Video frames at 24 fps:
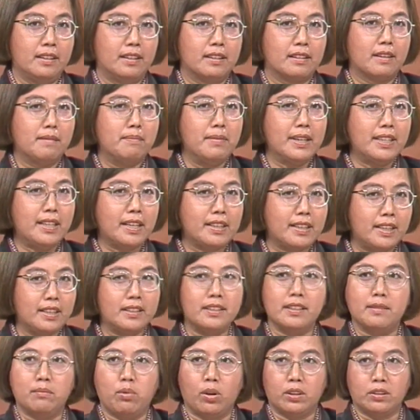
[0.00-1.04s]
ก็ไม่ได้คิด
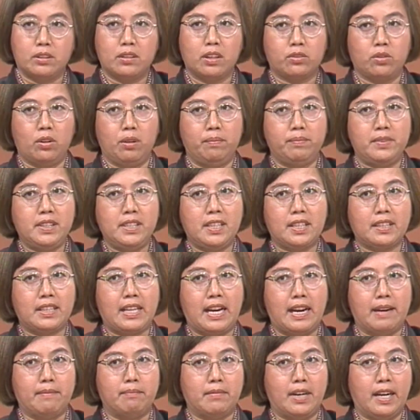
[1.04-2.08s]
ถึงผลกระทบที่จะ
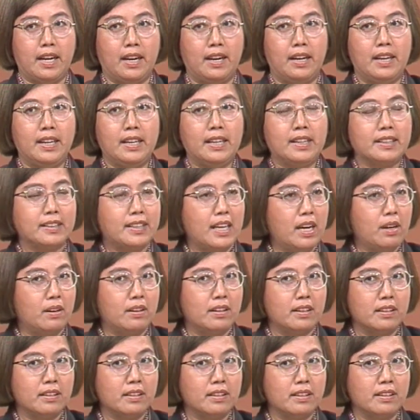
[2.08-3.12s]
ตามมา อาจจะคิด
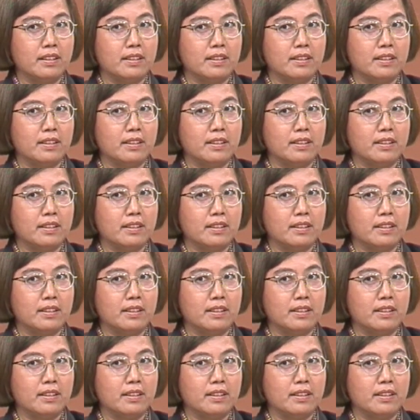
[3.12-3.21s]
ไมโค